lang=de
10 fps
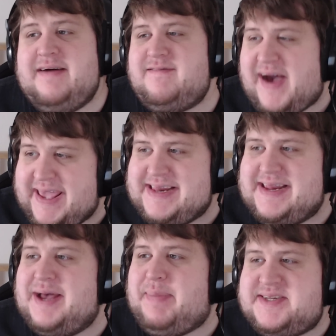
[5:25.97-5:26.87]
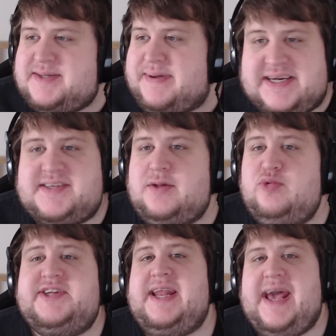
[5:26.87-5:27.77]
Weil bei The Biggest
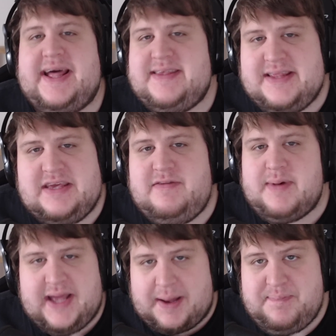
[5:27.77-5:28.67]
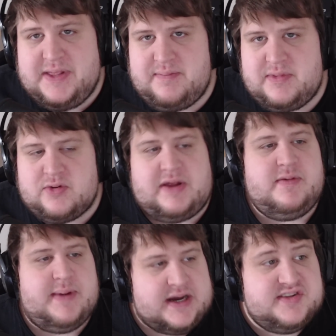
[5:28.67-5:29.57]
Loser lernt ihr nicht, wie man abnimmt oder wie
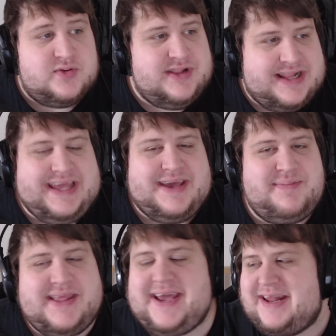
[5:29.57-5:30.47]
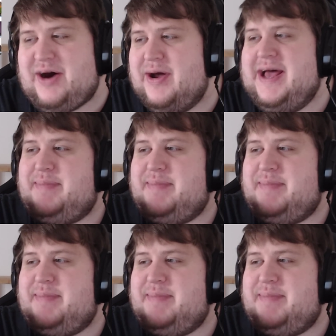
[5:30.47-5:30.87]
man gesund lebt. Na genau.